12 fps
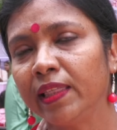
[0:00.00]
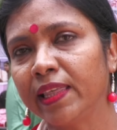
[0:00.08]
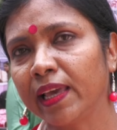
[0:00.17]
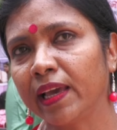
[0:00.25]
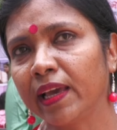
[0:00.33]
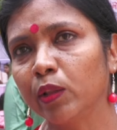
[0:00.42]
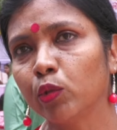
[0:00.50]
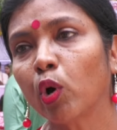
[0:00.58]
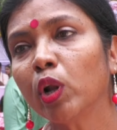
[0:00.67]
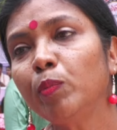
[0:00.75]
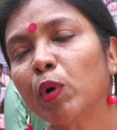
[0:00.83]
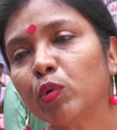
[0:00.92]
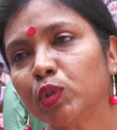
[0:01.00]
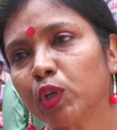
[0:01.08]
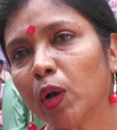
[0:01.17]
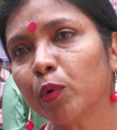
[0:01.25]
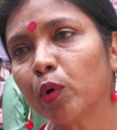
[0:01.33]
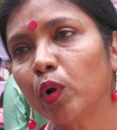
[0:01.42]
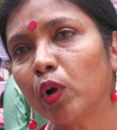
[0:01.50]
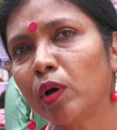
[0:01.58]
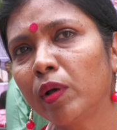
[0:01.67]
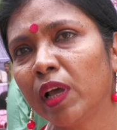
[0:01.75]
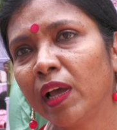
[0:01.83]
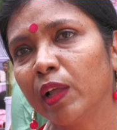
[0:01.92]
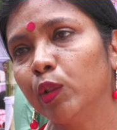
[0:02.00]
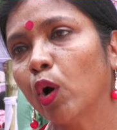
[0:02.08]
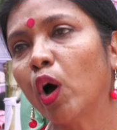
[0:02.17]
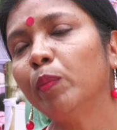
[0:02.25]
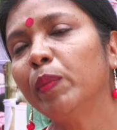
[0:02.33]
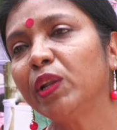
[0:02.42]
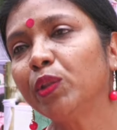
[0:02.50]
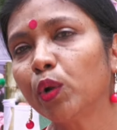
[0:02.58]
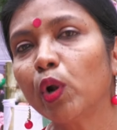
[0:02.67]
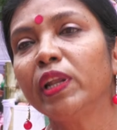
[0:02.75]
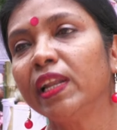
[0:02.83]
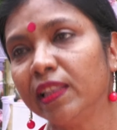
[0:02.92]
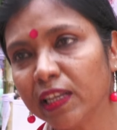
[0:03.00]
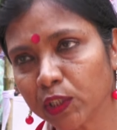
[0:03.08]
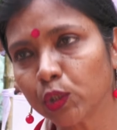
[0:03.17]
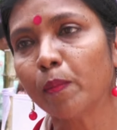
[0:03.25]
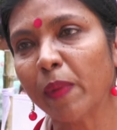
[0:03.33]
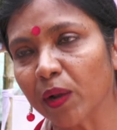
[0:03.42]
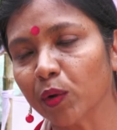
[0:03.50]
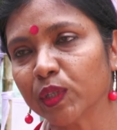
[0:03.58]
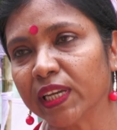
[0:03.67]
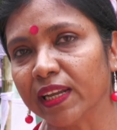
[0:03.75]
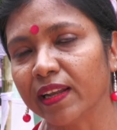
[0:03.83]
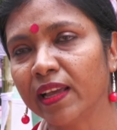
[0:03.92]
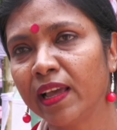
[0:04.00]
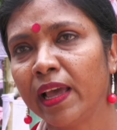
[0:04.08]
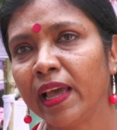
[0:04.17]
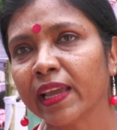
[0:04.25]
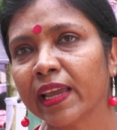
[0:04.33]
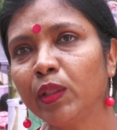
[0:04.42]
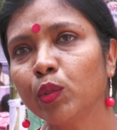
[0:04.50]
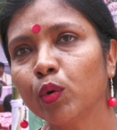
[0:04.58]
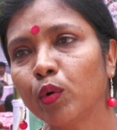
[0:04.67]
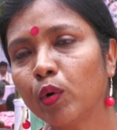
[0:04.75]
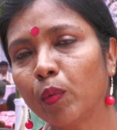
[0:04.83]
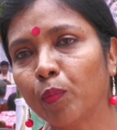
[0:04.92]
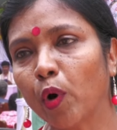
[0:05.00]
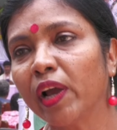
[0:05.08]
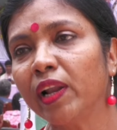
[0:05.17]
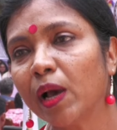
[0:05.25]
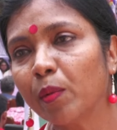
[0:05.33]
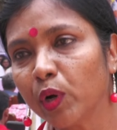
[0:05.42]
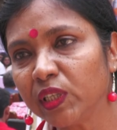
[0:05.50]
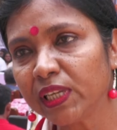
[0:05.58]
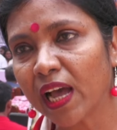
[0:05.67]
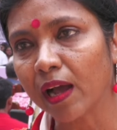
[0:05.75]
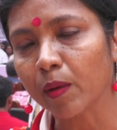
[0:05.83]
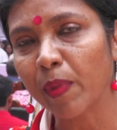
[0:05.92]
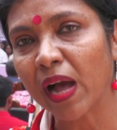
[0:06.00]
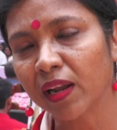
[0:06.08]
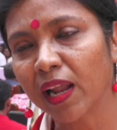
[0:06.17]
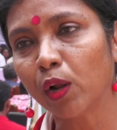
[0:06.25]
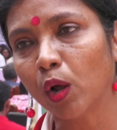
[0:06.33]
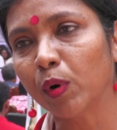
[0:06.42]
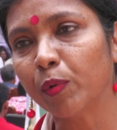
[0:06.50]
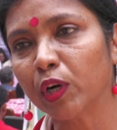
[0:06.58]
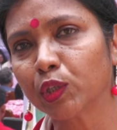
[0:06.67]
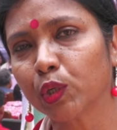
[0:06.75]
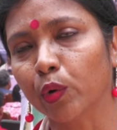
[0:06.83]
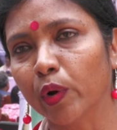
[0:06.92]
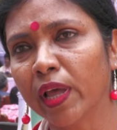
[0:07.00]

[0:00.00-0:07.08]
যে ধর্মীয় উৎসবগুলো ধর্মের জন্য নির্দিষ্ট মানুষের কিন্তু পয়লা বৈশাখ বাংলা নববর্ষ